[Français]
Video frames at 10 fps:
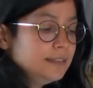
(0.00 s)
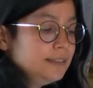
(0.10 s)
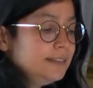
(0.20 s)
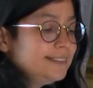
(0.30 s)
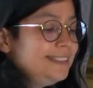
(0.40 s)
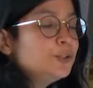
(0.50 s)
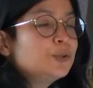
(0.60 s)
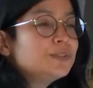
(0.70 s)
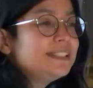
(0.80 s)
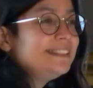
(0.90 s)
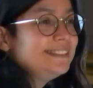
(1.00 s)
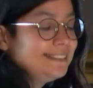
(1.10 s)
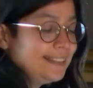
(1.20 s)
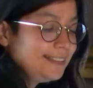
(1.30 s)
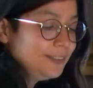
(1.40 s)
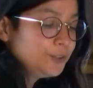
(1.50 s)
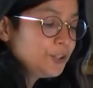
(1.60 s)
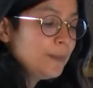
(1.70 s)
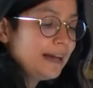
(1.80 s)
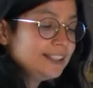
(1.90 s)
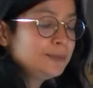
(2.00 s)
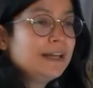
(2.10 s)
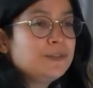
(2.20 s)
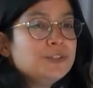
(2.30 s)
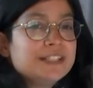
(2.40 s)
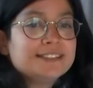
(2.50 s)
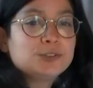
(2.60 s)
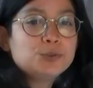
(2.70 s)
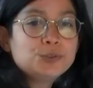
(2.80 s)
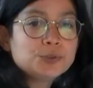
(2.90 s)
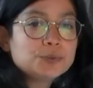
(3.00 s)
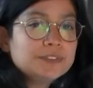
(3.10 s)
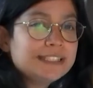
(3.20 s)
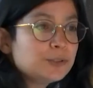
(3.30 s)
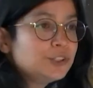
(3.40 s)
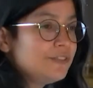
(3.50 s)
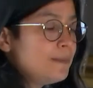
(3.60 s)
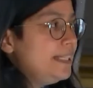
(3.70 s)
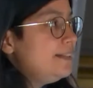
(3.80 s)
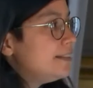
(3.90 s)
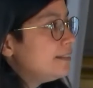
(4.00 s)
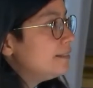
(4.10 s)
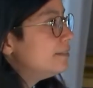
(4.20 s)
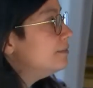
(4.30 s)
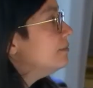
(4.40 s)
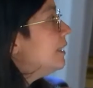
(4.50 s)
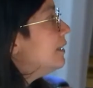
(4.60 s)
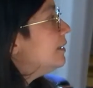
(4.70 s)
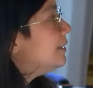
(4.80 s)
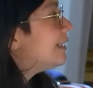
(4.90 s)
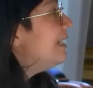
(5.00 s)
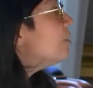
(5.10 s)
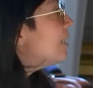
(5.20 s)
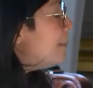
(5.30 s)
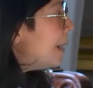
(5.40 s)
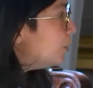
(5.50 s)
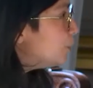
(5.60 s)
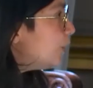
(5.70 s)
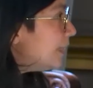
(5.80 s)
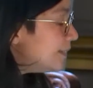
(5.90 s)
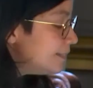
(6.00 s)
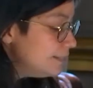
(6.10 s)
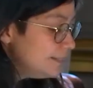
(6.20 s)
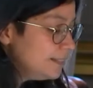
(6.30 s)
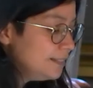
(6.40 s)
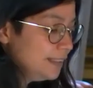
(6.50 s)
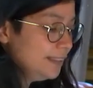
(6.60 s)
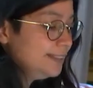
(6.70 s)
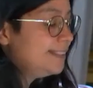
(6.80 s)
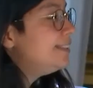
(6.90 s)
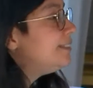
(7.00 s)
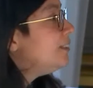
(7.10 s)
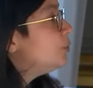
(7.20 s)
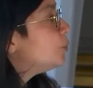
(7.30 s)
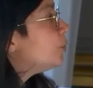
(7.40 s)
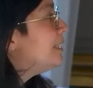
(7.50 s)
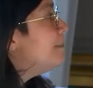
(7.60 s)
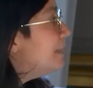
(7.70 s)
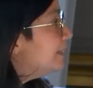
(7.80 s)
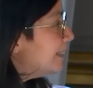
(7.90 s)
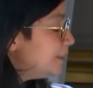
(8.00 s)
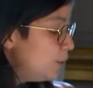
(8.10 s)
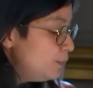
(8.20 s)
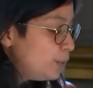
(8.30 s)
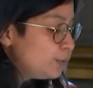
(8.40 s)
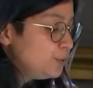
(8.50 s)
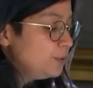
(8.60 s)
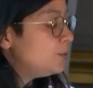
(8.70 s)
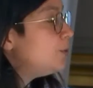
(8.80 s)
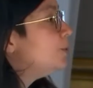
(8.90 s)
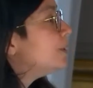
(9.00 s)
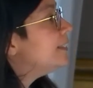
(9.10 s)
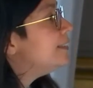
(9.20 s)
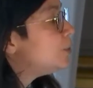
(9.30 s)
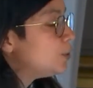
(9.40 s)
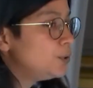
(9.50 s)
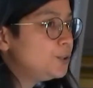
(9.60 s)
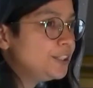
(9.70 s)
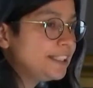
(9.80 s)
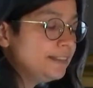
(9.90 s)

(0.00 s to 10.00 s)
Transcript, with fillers: Si le Conseil d'État ne s'embarrasse pas d'une telle solution d'irrecevabilité, c'est qu'il n'en a pas besoin. Ces décisions sont immédiatement pourvues de l'autorité de choses jugées.